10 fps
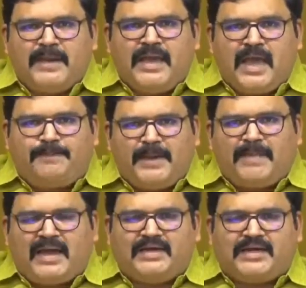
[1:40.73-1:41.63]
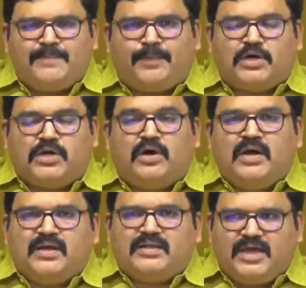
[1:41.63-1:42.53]
ఈ మీ ఏపీ మ్యారిటైమ్
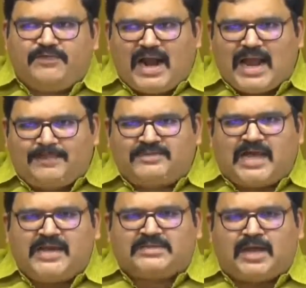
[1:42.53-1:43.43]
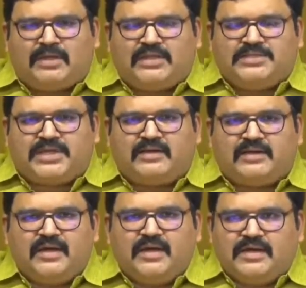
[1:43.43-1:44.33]
బోర్డు దివాళా అంశానికి
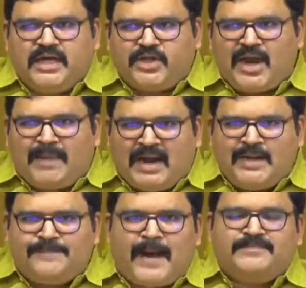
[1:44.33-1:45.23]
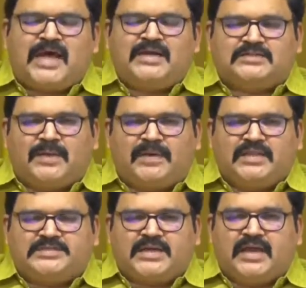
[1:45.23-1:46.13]
సంబంధించి నిధుల మళ్లింపు అంశానికి
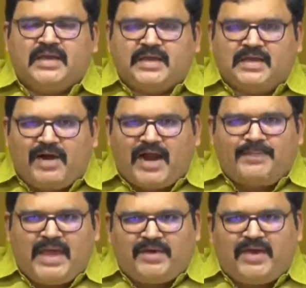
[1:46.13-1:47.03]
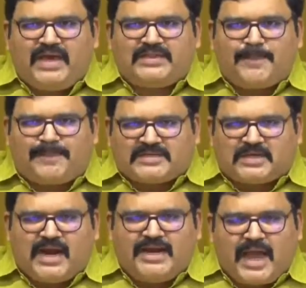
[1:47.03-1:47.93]
సంబంధించి ఇవాళ మేమేమైతే
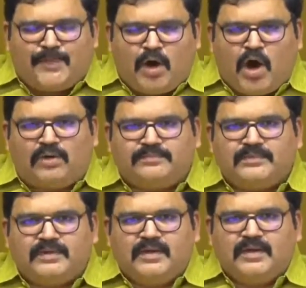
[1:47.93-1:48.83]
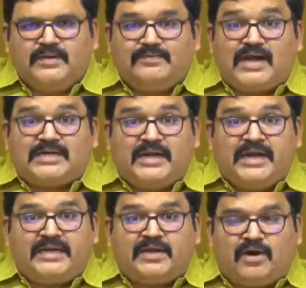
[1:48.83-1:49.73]
ప్రశ్నలు అడిగామో
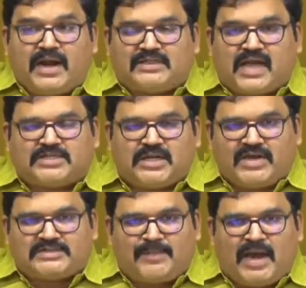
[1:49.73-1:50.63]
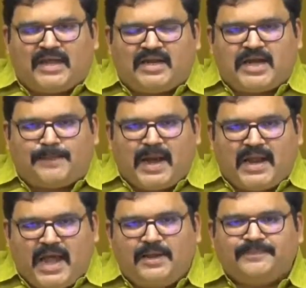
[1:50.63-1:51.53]
వాటన్నిటికీ కూడా తక్షణమే సమాధానం
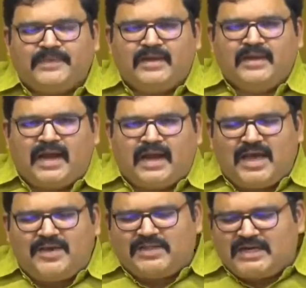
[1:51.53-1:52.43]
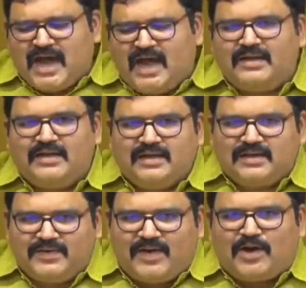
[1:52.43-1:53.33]
చెప్పాలి అదేవిధంగా
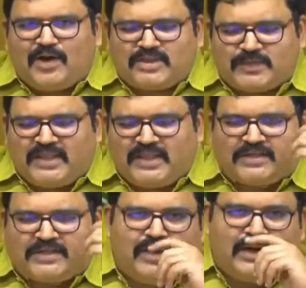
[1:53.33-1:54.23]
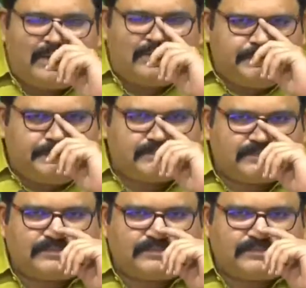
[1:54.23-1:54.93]
ఇవాళ కొంతమంది వ్యక్తులు ఉన్నారు